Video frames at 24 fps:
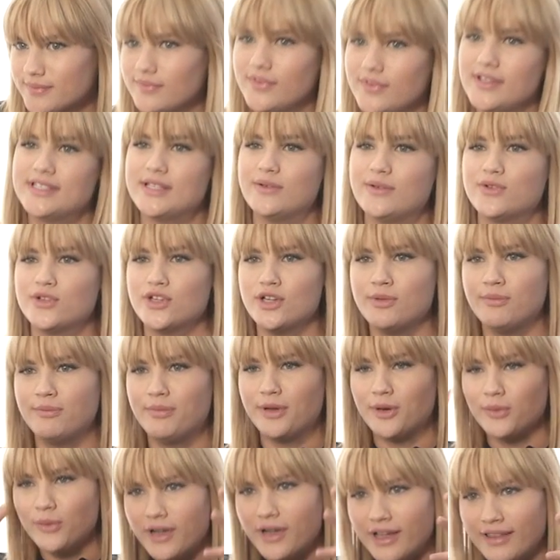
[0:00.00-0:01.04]
Więc nałożyli mi
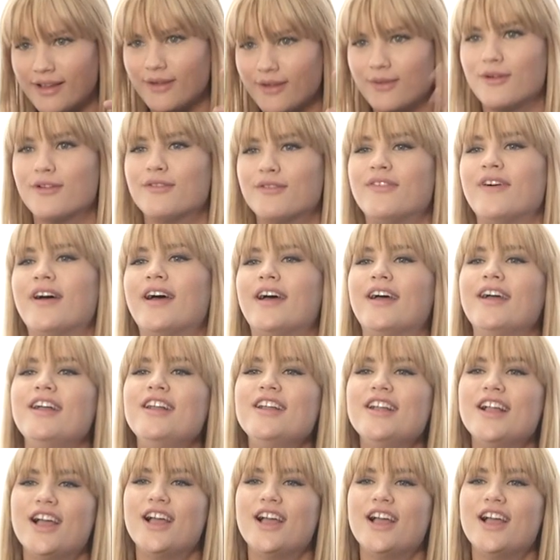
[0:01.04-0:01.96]
perukę na głowę,